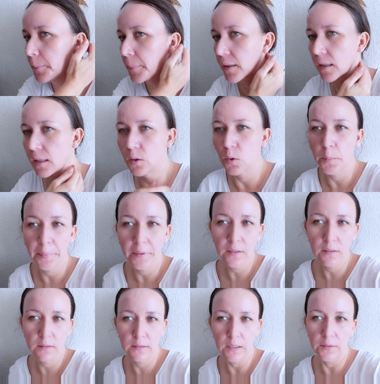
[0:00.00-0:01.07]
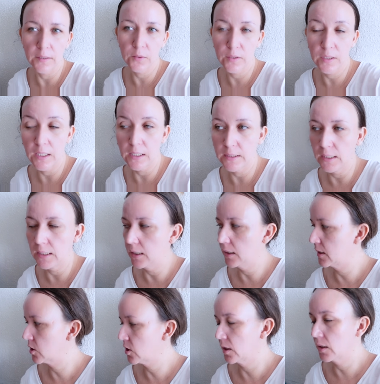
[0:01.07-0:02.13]
Pag ano, pag gamit at
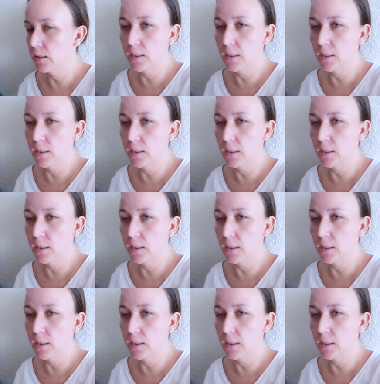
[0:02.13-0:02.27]
natalian siya.